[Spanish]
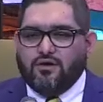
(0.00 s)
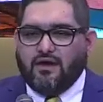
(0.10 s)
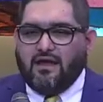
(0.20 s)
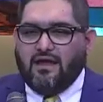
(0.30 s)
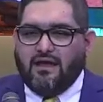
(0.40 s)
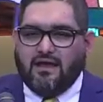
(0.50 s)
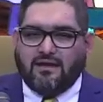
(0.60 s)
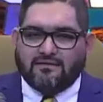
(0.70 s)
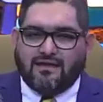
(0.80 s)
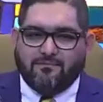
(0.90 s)
Y
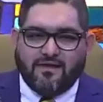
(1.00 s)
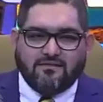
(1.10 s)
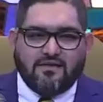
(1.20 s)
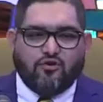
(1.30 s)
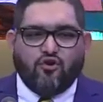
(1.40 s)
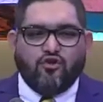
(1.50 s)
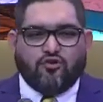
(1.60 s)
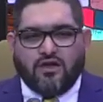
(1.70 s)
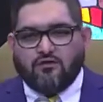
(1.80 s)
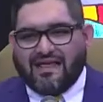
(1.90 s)
David dijo, yo
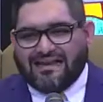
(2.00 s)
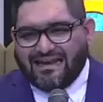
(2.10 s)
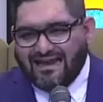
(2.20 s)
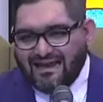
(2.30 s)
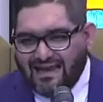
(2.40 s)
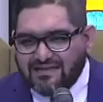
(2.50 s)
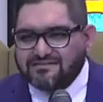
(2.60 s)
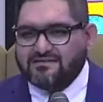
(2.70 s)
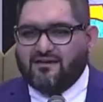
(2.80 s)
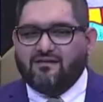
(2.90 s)
quiero que
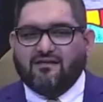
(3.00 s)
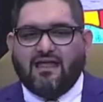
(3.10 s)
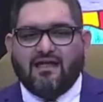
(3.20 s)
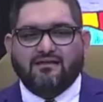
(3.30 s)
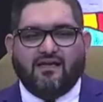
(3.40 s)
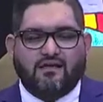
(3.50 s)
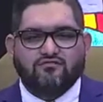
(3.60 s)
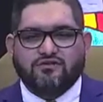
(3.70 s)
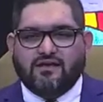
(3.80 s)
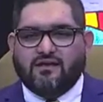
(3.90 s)
regrese la arca a
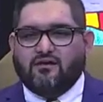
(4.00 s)
Jerusalén.